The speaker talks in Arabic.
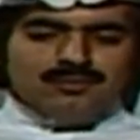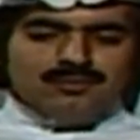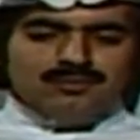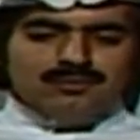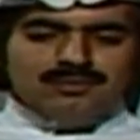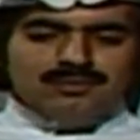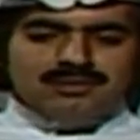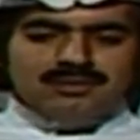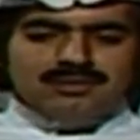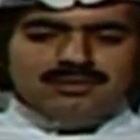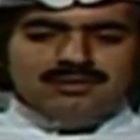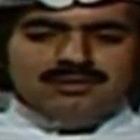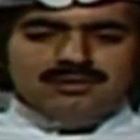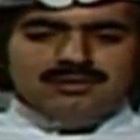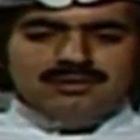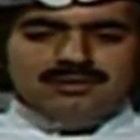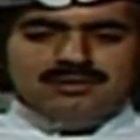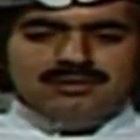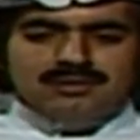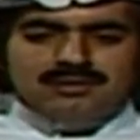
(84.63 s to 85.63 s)

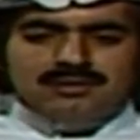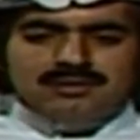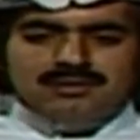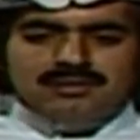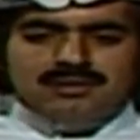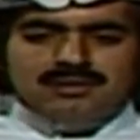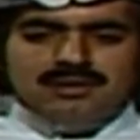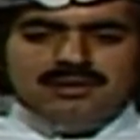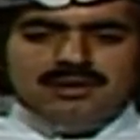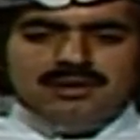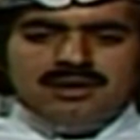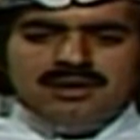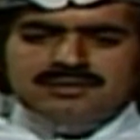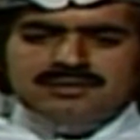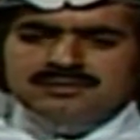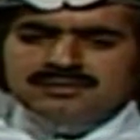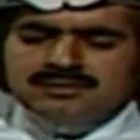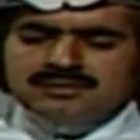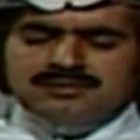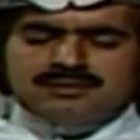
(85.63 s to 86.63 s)

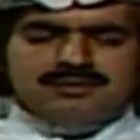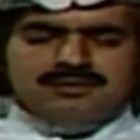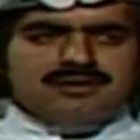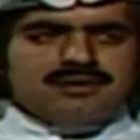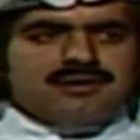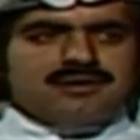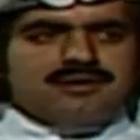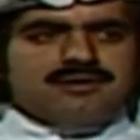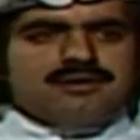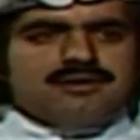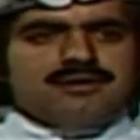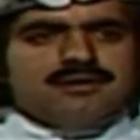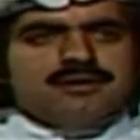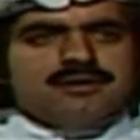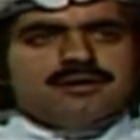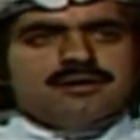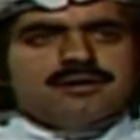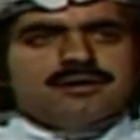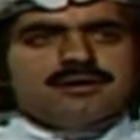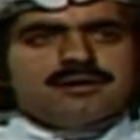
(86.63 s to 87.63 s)
وأعتقد أن
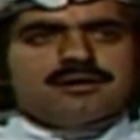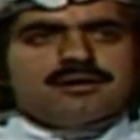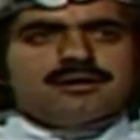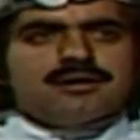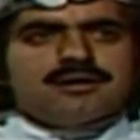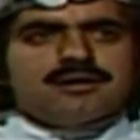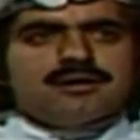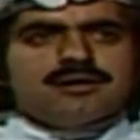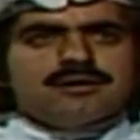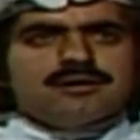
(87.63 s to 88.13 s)
آه،